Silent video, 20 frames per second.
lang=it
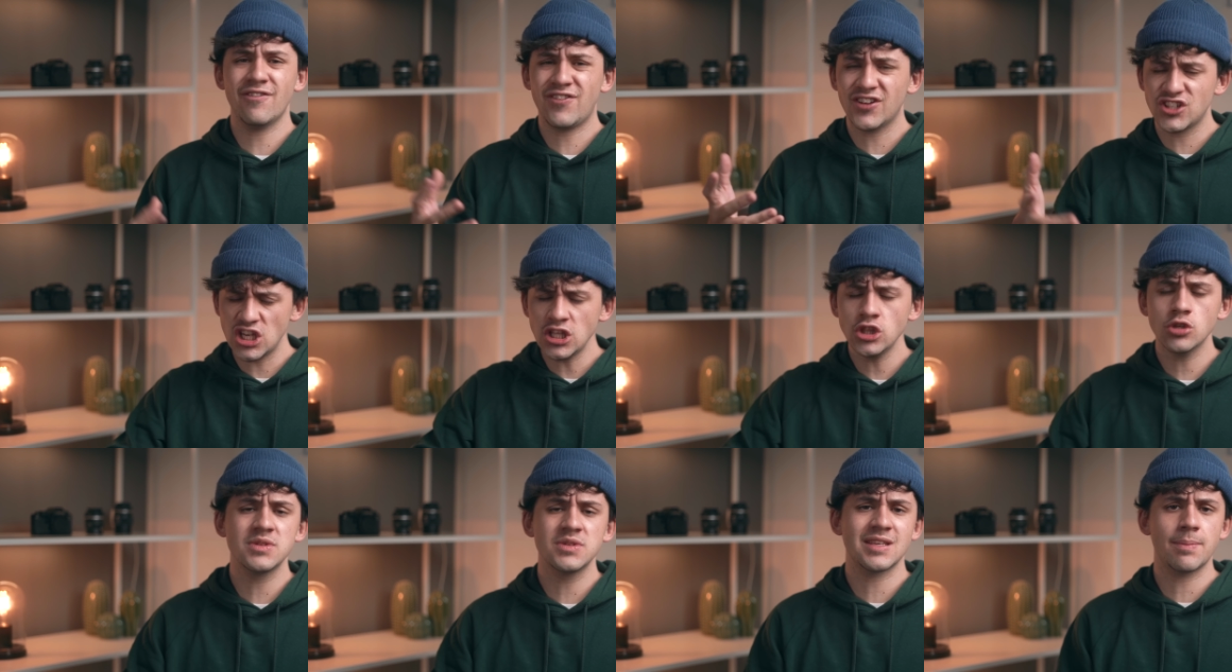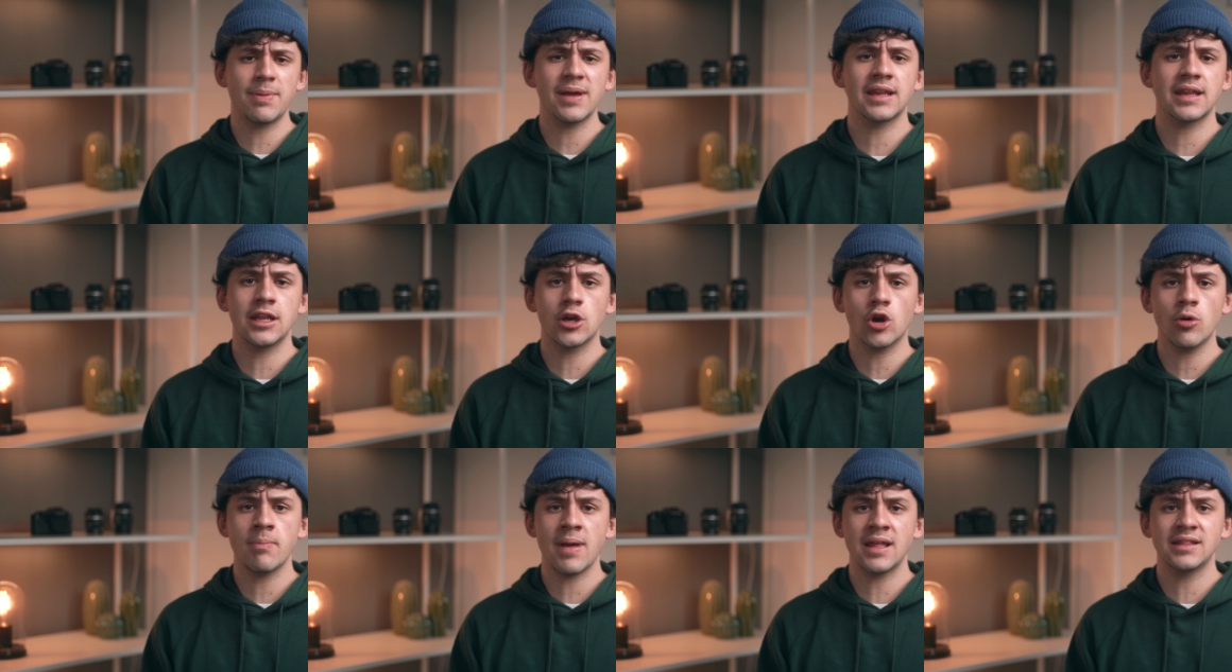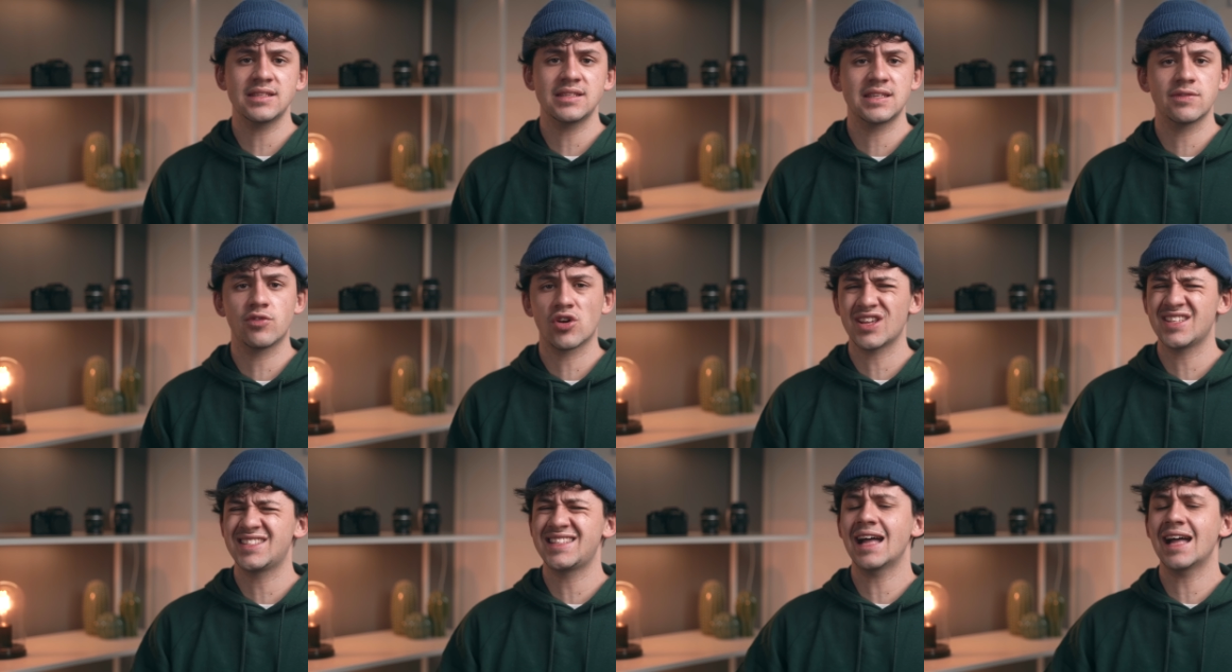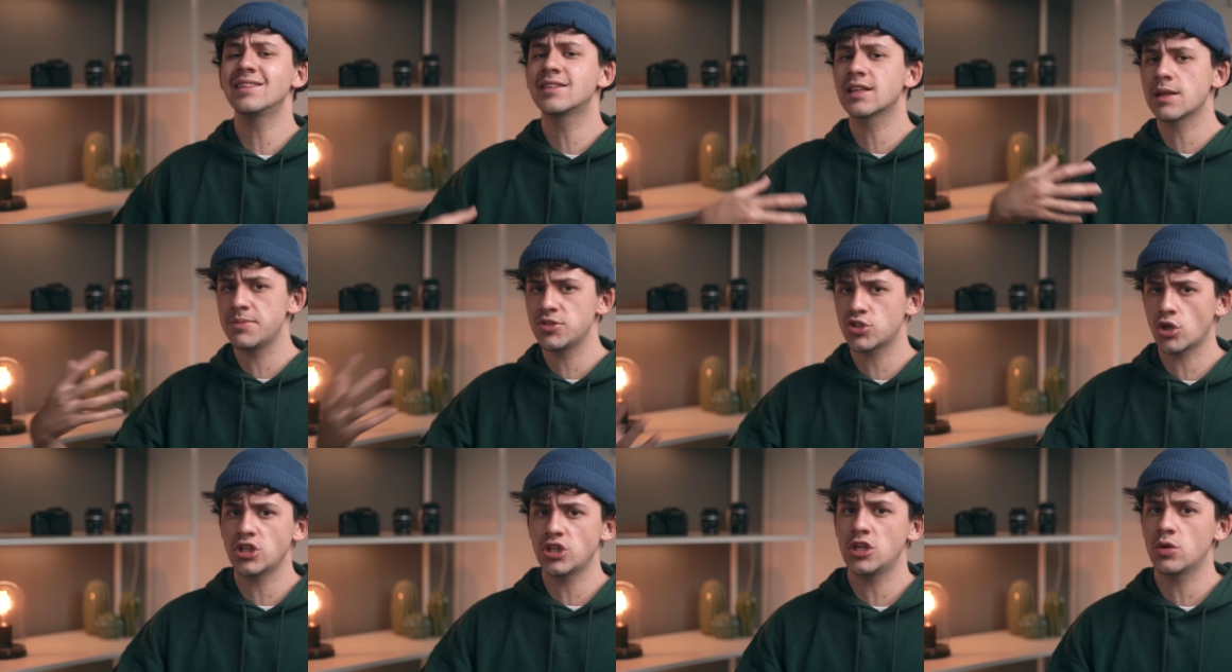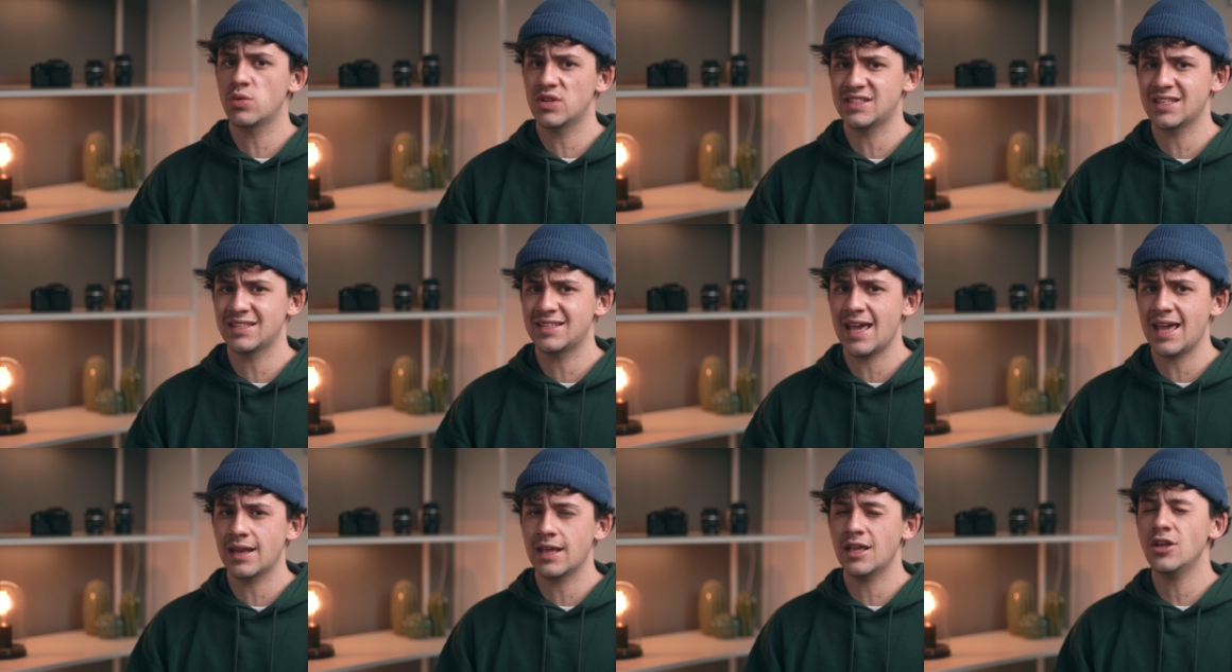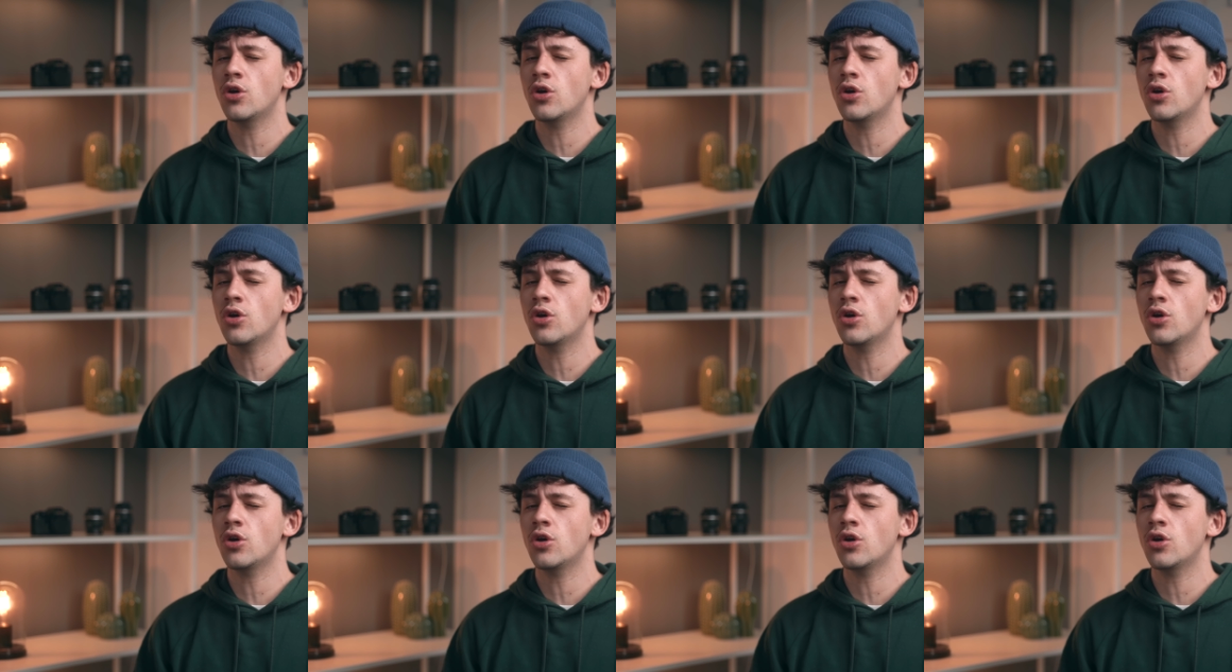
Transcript: facendomi sapere nei commenti se vorreste altri episodi di questa serie.